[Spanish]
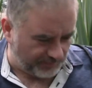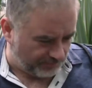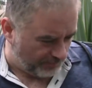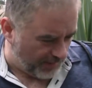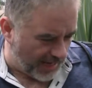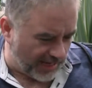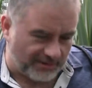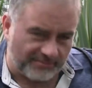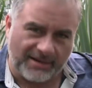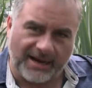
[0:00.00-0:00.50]

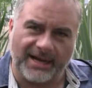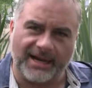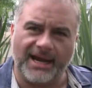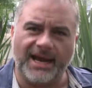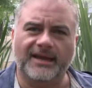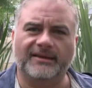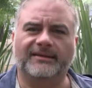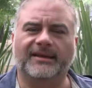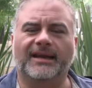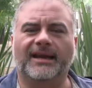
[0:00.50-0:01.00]

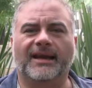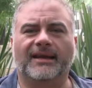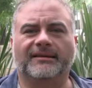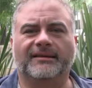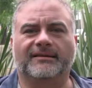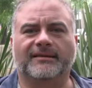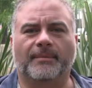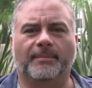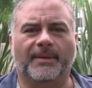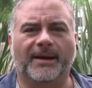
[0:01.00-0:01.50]
permanecen las
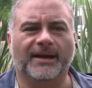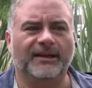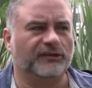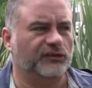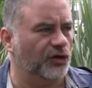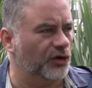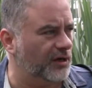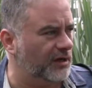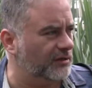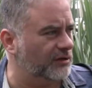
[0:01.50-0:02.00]

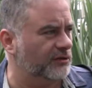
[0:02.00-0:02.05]
desapariciones,